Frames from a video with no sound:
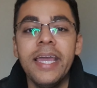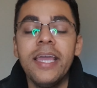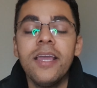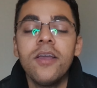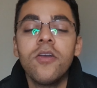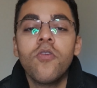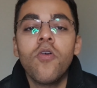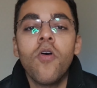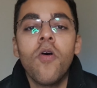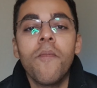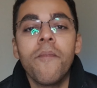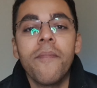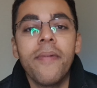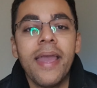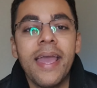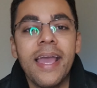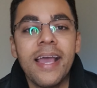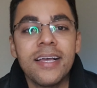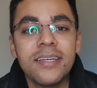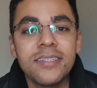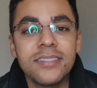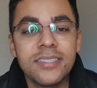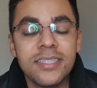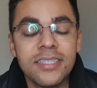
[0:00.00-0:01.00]
e
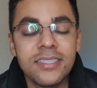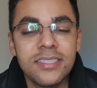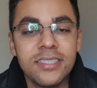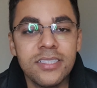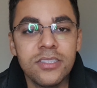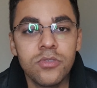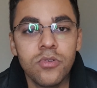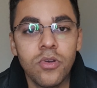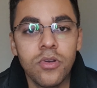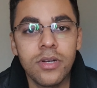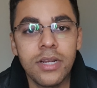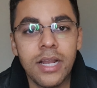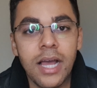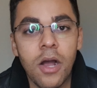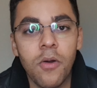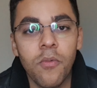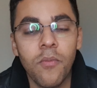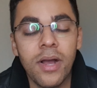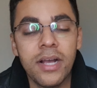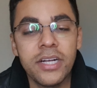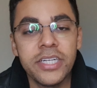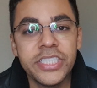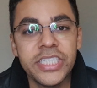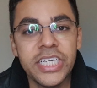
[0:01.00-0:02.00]
começa a se tornar
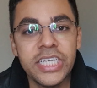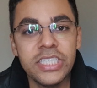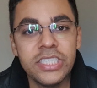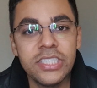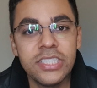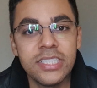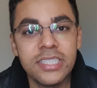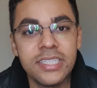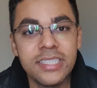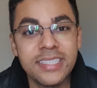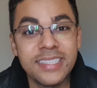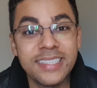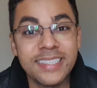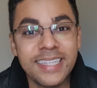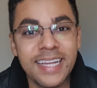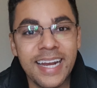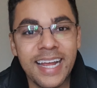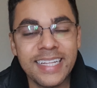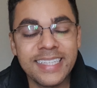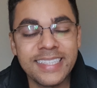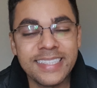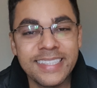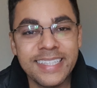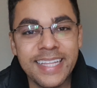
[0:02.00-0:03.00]
um agente
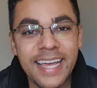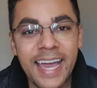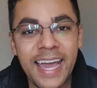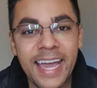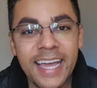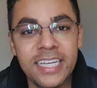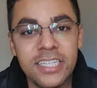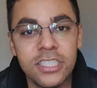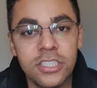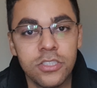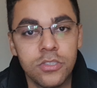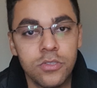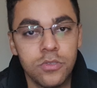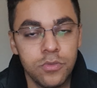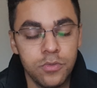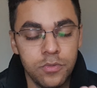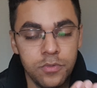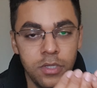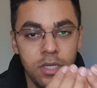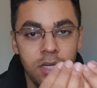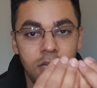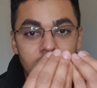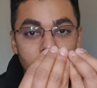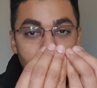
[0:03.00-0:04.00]
estratégico,
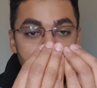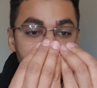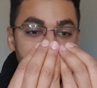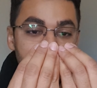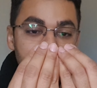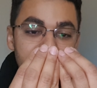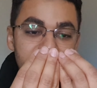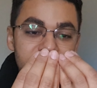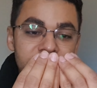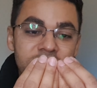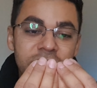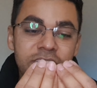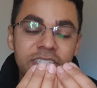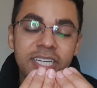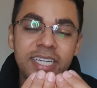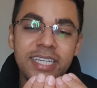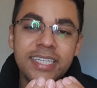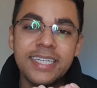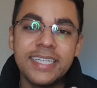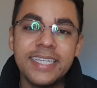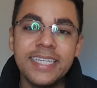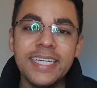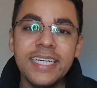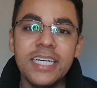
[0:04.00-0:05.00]

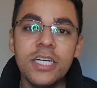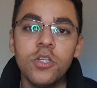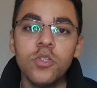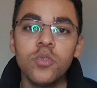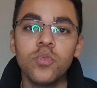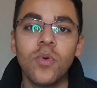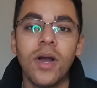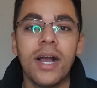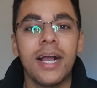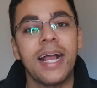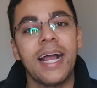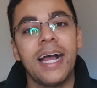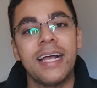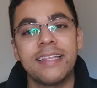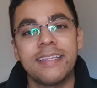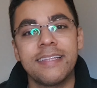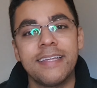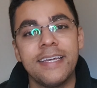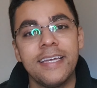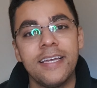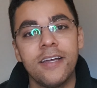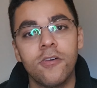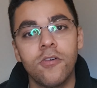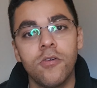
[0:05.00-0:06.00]
enxergando a
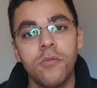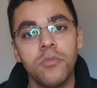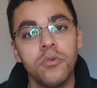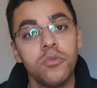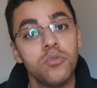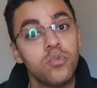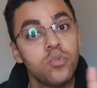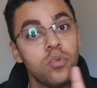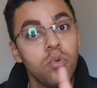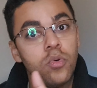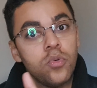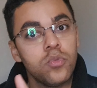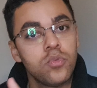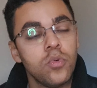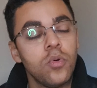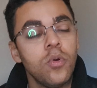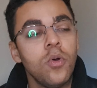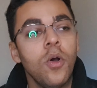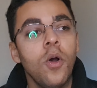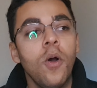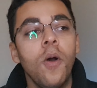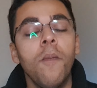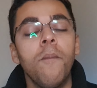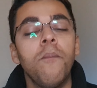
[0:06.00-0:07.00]
cadeia como um todo.
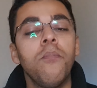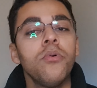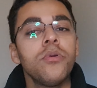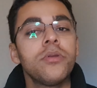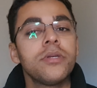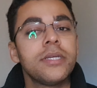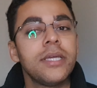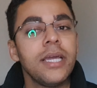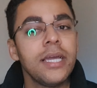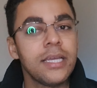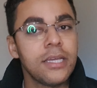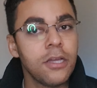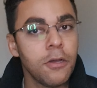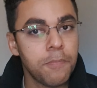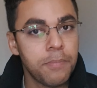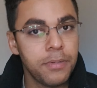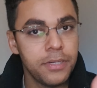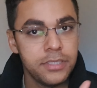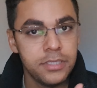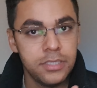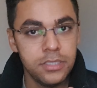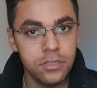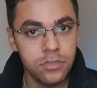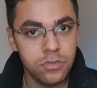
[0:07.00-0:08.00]
Por que, que eu
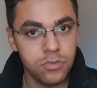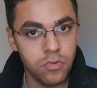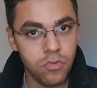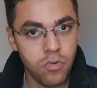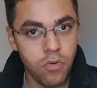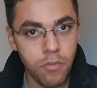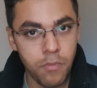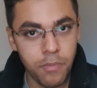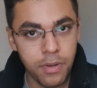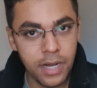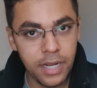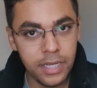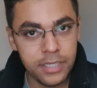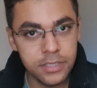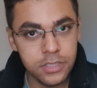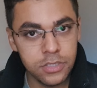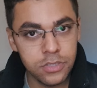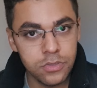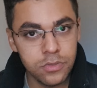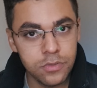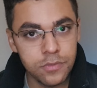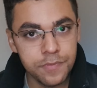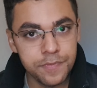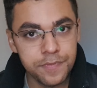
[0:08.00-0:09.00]
preciso comprar
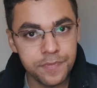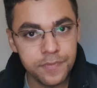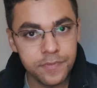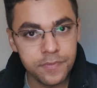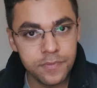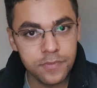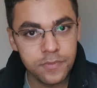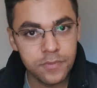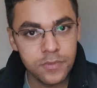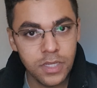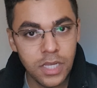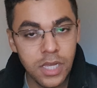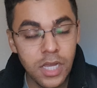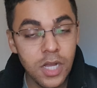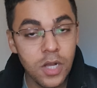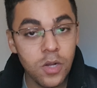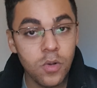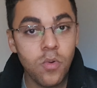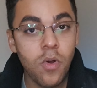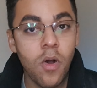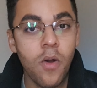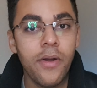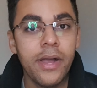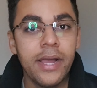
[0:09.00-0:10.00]
isso?
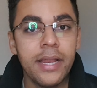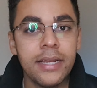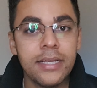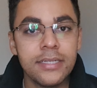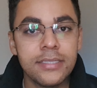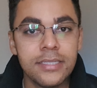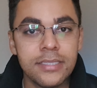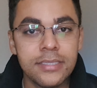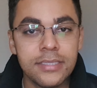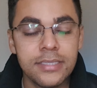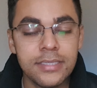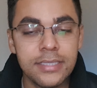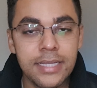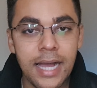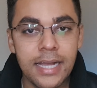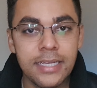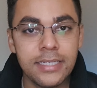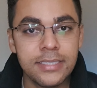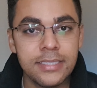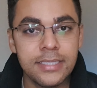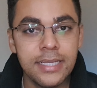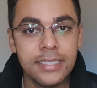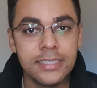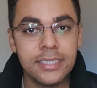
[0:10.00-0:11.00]
Qual é a
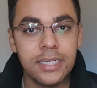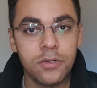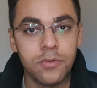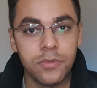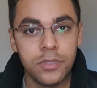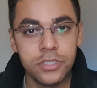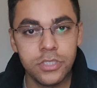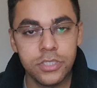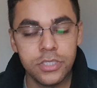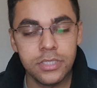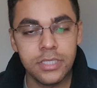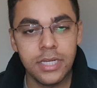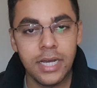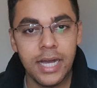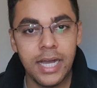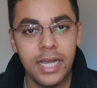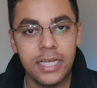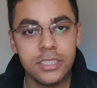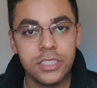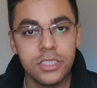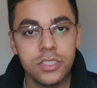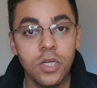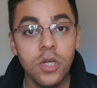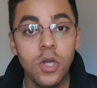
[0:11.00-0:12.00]
necessidade dessa
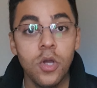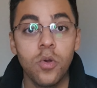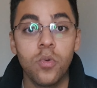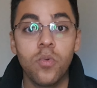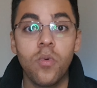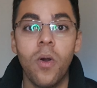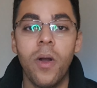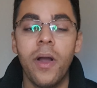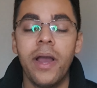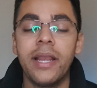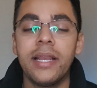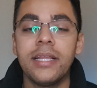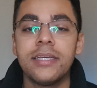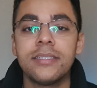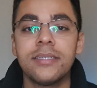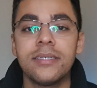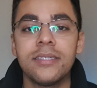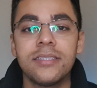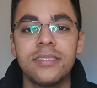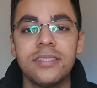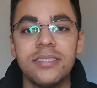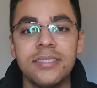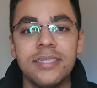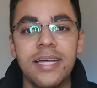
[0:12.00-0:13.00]
quantidade? Qual é a
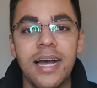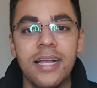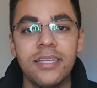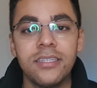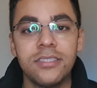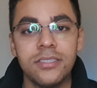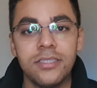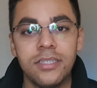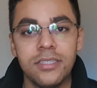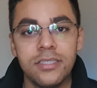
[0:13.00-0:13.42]
necessidade